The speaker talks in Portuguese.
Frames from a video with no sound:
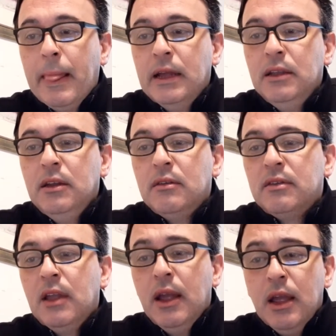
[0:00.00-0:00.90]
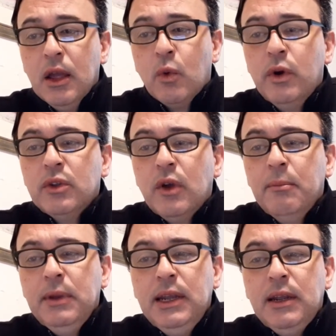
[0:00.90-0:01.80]
E disse, quanto a
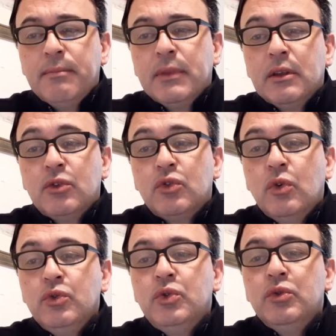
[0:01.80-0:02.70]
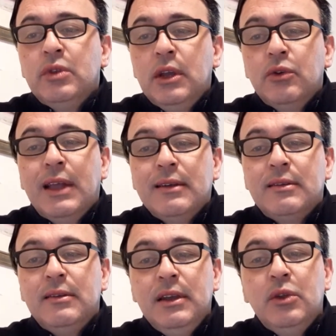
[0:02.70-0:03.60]
mim, sou judeu,
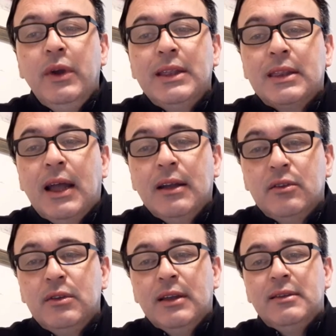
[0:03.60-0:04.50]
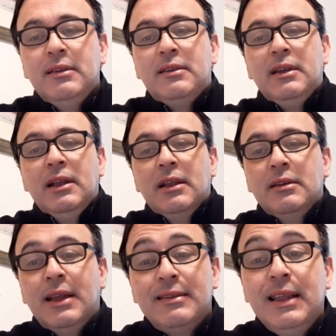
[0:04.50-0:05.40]
nascido em Tarso da, Sicília,
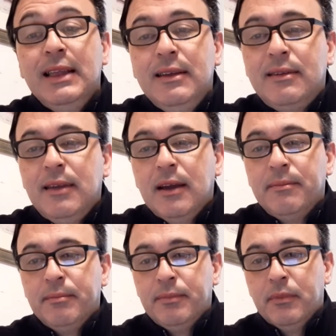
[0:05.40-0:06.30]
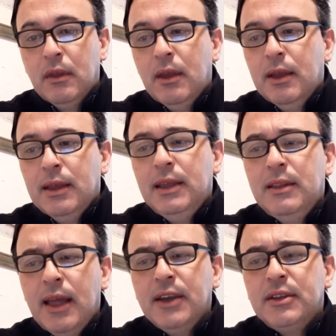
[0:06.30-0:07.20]
da Cilícia, e
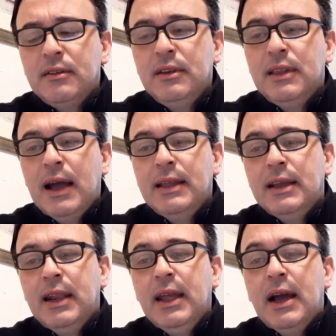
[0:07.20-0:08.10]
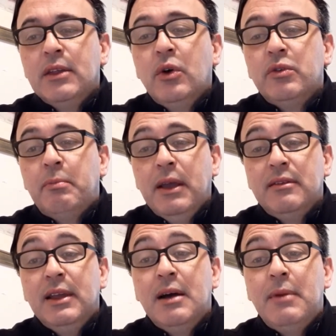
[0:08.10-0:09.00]
nesta cidade criado aos pés
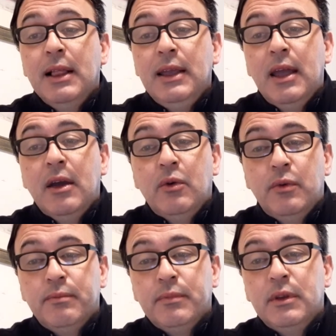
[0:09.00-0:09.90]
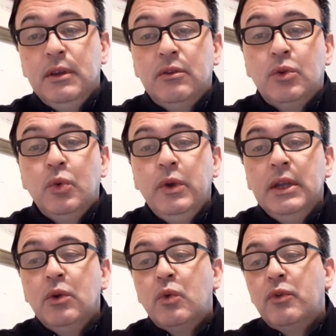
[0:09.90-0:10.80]
de Gamaliel,
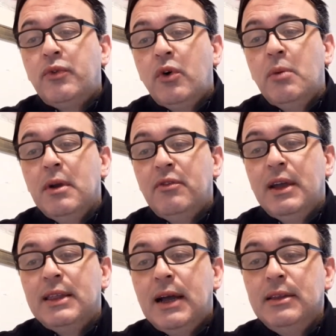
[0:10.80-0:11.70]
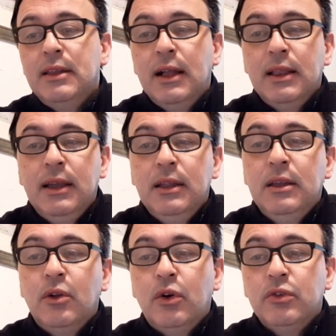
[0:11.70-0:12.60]
instruído conforme a verdade da lei de
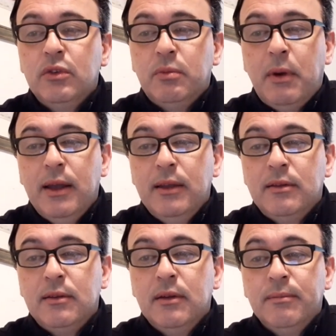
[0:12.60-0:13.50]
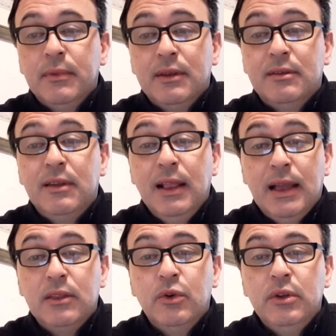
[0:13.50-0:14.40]
nossos pais
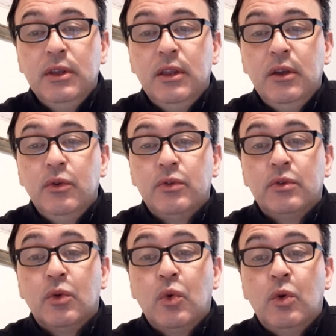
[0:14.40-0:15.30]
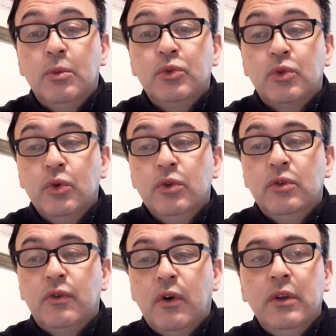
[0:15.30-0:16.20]
zelador de Deus, como
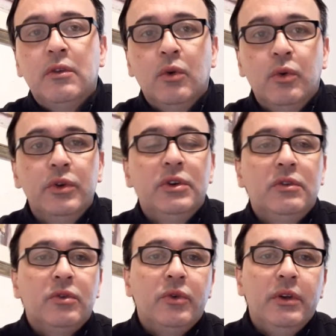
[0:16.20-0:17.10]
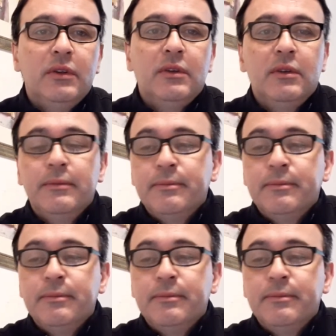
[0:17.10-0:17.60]
todos vós hoje sois.